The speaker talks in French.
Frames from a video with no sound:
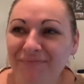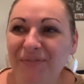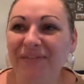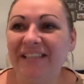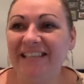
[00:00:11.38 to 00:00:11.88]

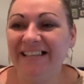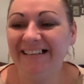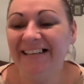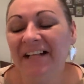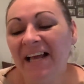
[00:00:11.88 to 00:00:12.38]
on va dire.
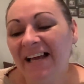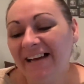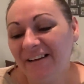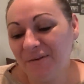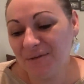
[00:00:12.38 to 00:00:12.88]

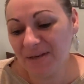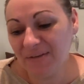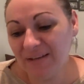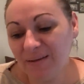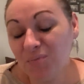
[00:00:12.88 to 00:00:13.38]
vous
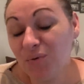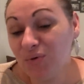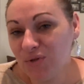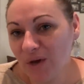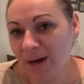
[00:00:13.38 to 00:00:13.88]
avez été
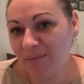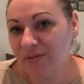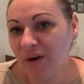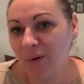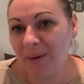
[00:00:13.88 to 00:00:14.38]
plusieurs à me
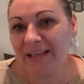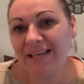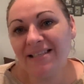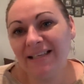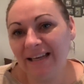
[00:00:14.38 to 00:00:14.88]
faire
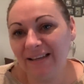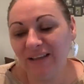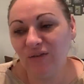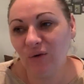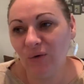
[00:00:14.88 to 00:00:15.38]
remarquer que ces
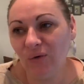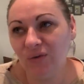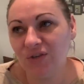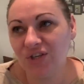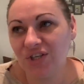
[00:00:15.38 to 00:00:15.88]
derniers
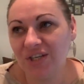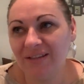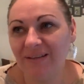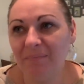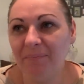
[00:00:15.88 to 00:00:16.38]
temps
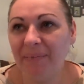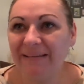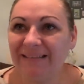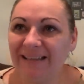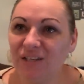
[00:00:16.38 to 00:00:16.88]
j'étais pas
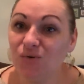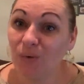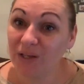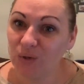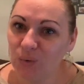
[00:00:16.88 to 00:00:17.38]
très
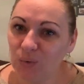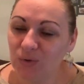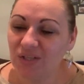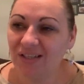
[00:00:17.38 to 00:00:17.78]
joyeuse,